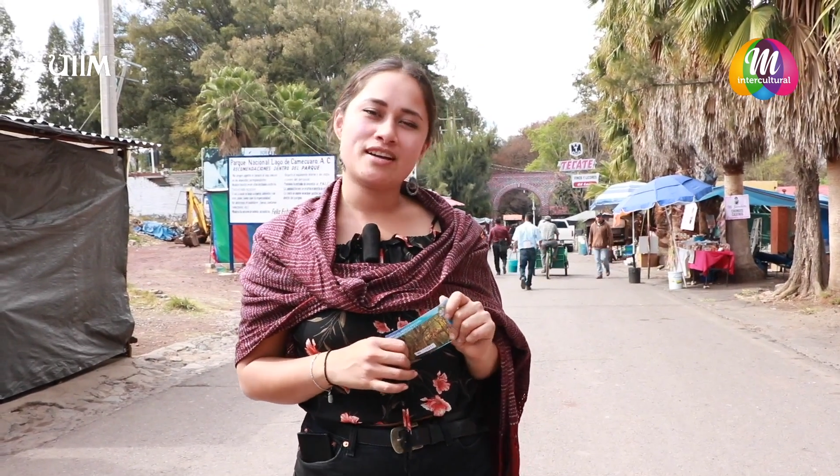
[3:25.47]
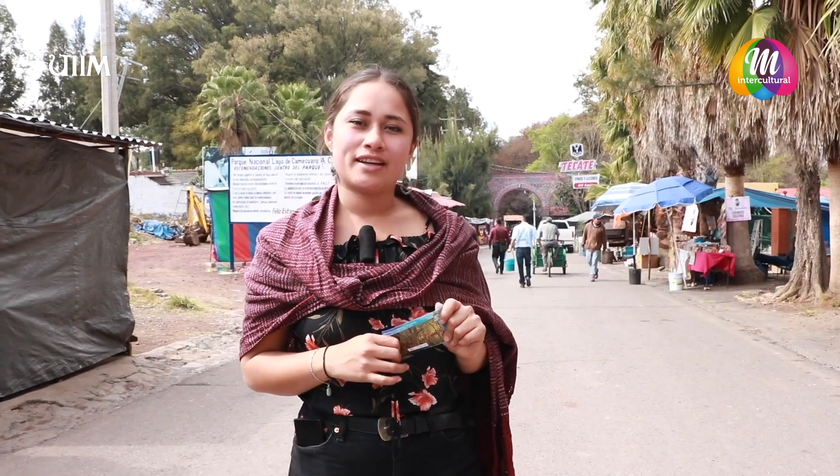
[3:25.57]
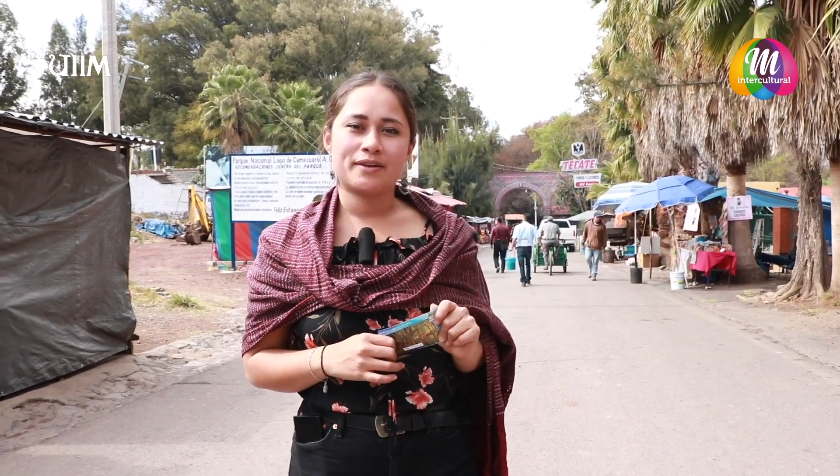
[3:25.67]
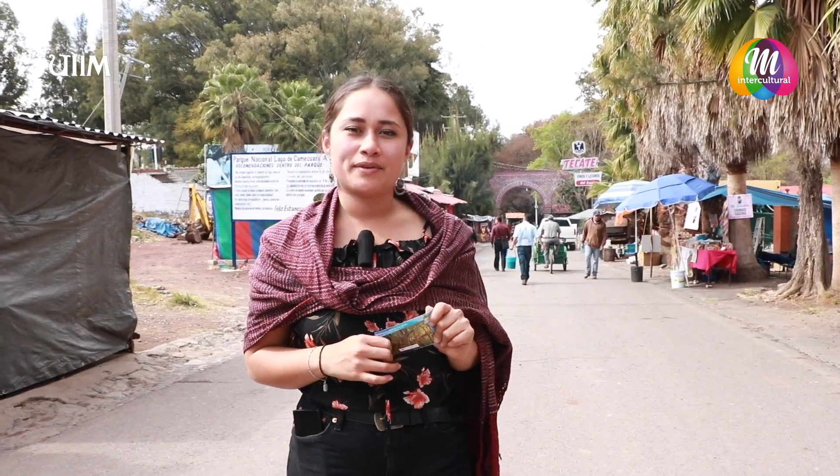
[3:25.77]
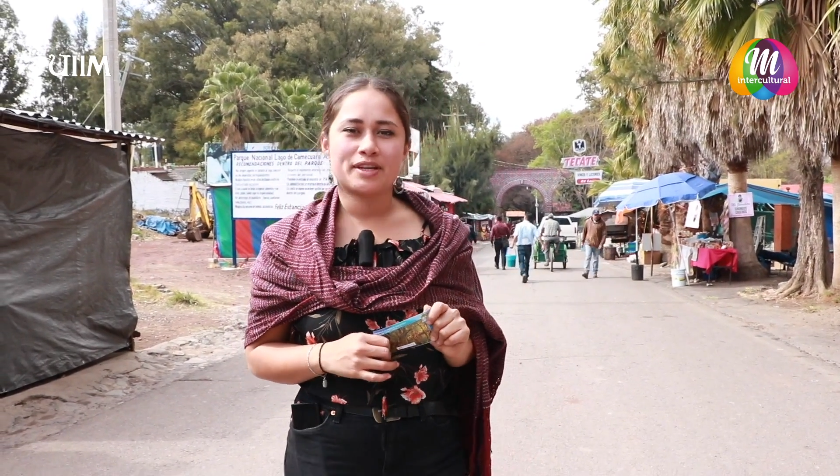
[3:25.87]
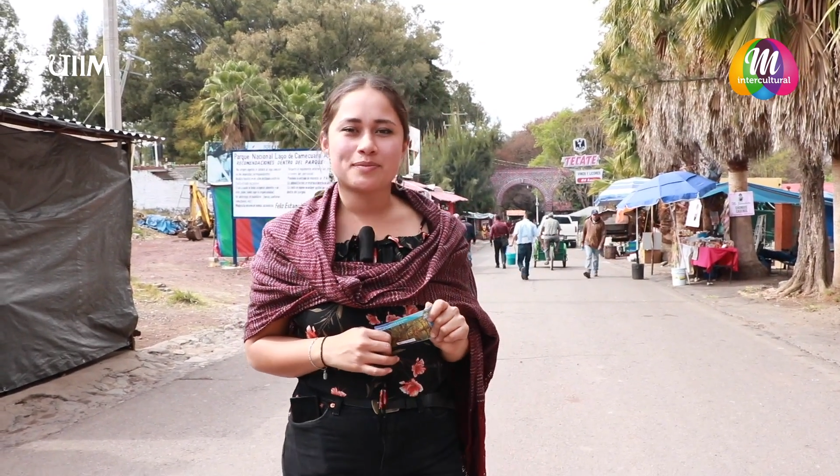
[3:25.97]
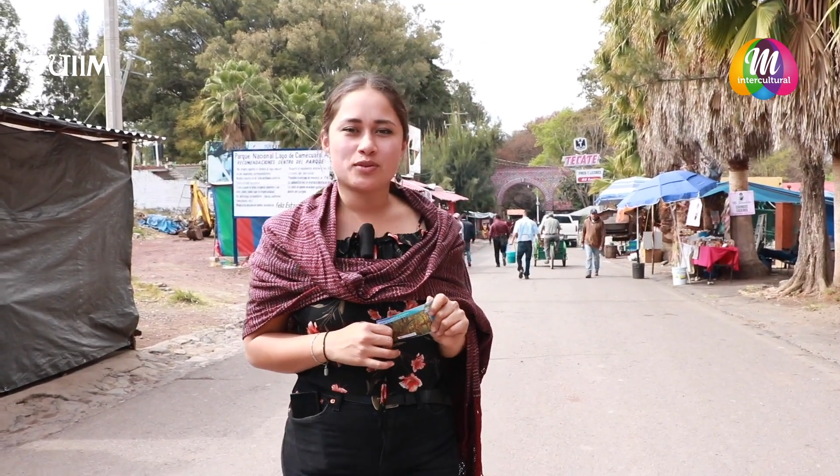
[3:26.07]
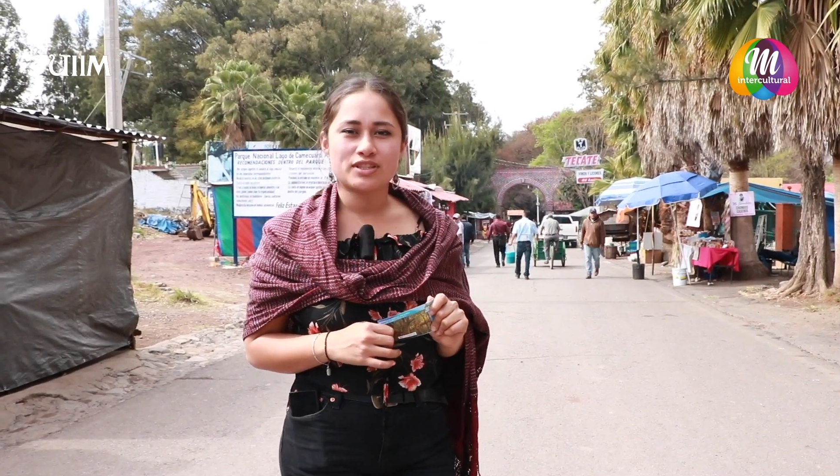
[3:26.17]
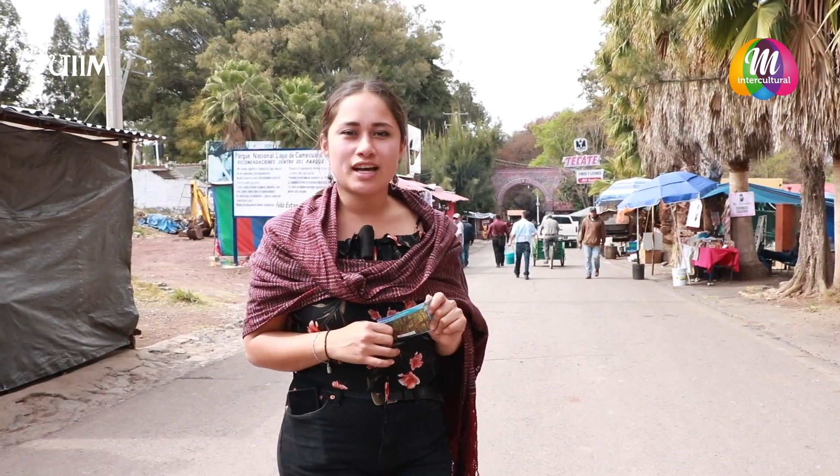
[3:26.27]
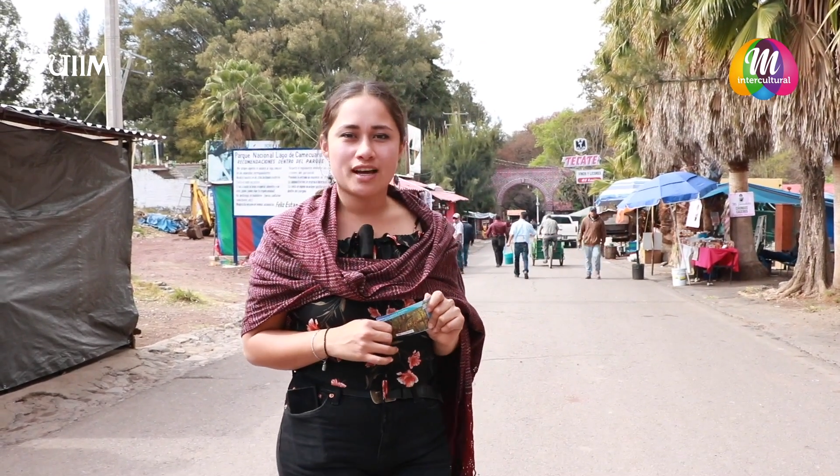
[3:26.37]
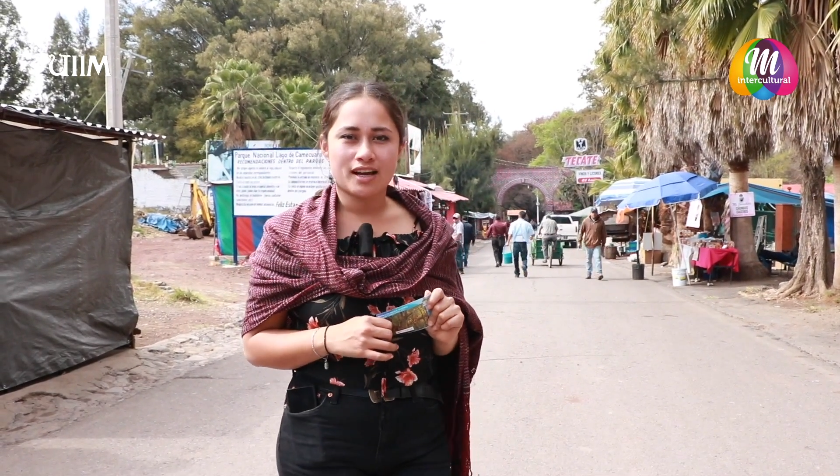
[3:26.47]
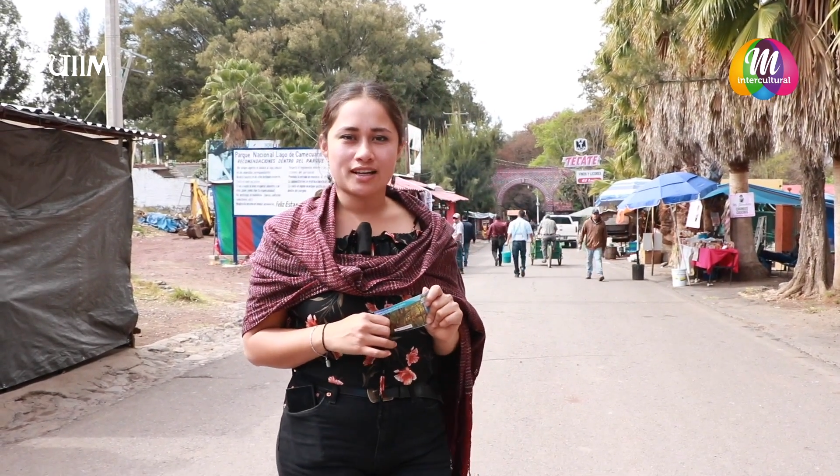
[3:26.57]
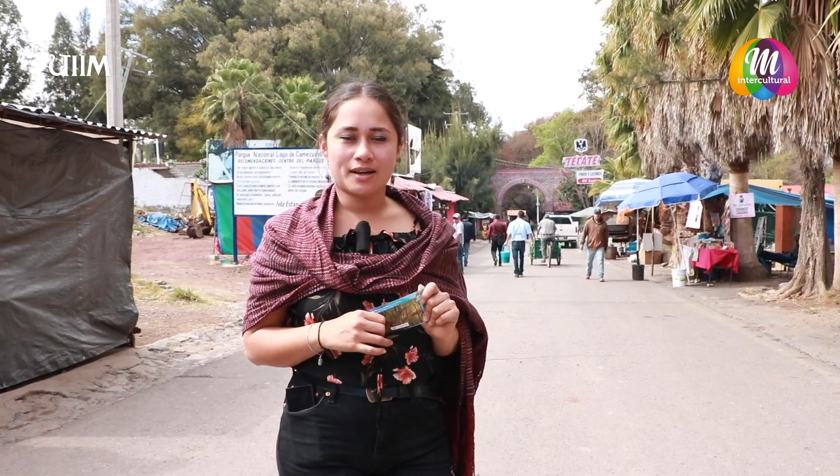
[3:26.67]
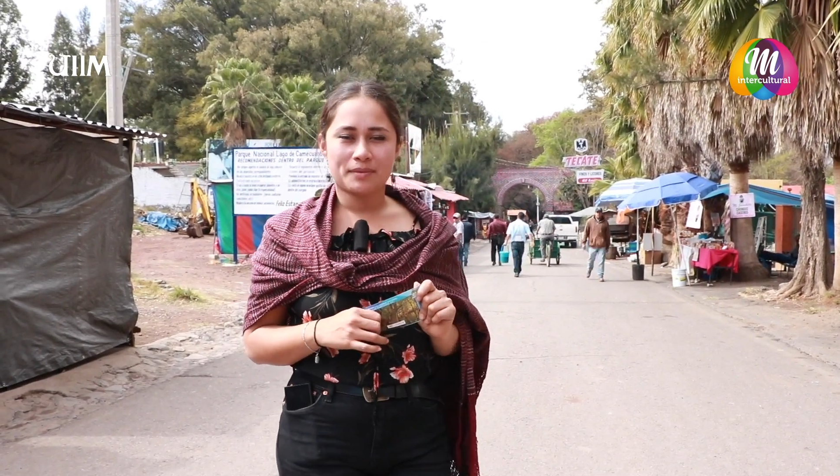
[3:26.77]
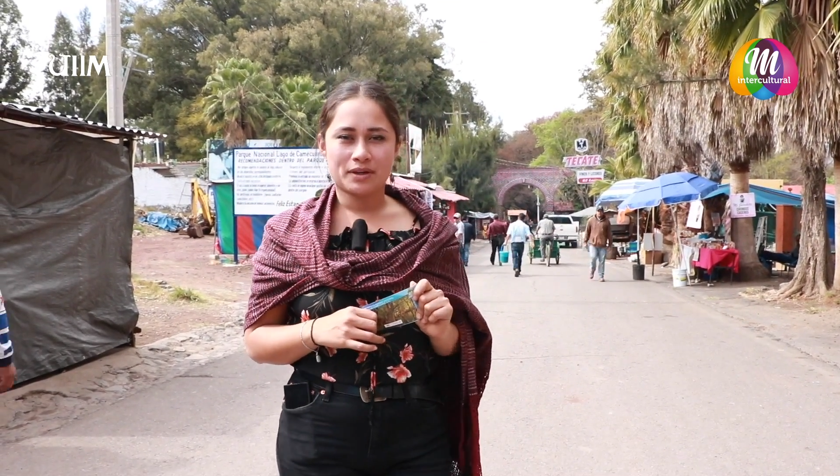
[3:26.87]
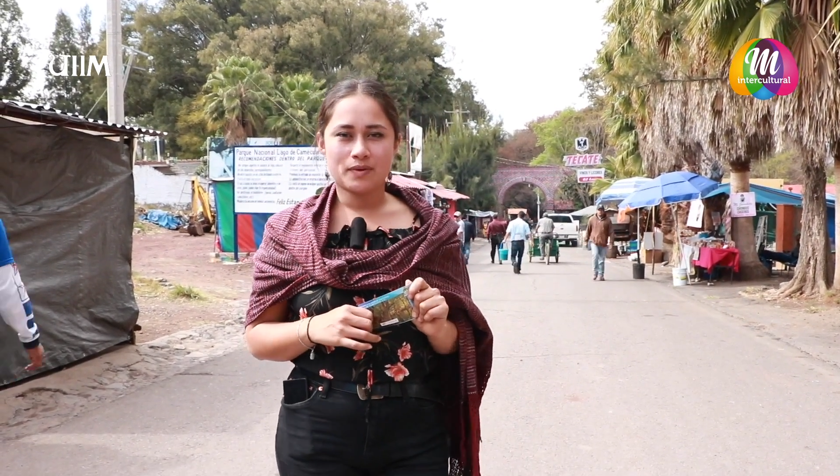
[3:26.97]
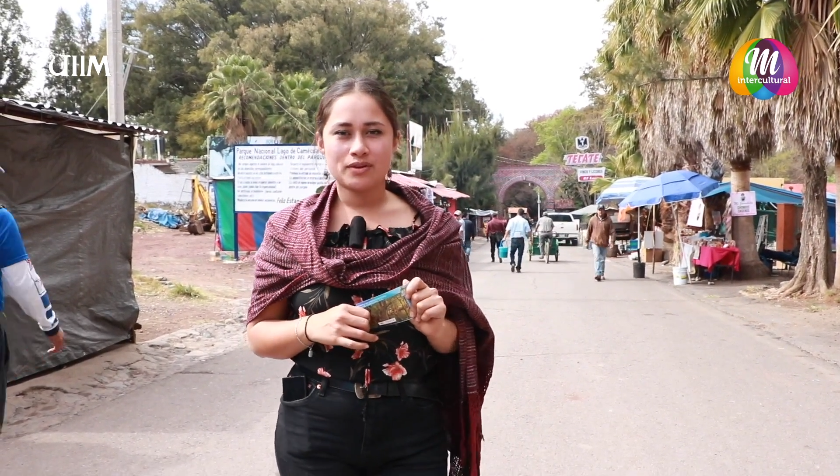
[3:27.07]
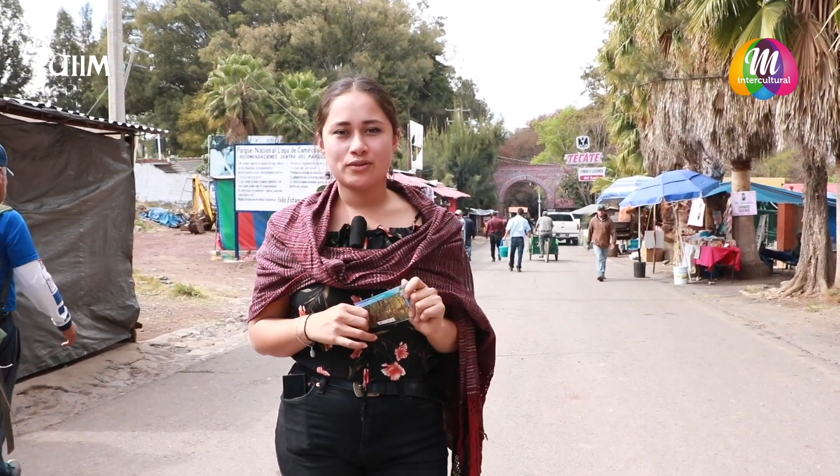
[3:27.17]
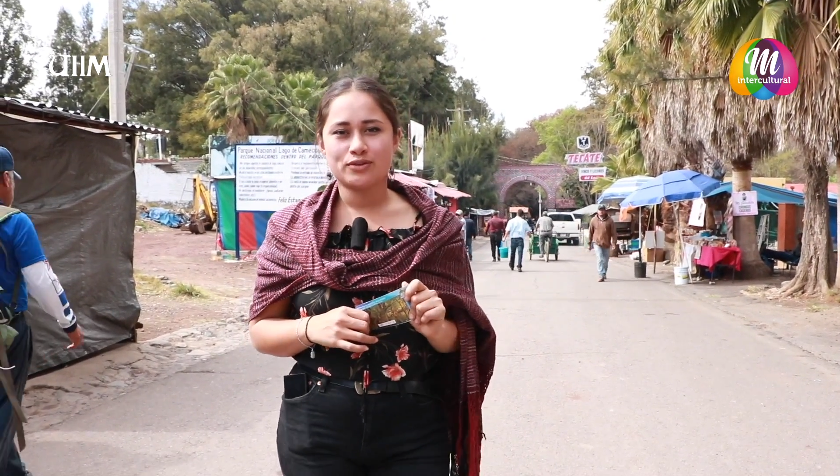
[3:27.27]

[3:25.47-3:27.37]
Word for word: Eh, venimos a Camécuaro,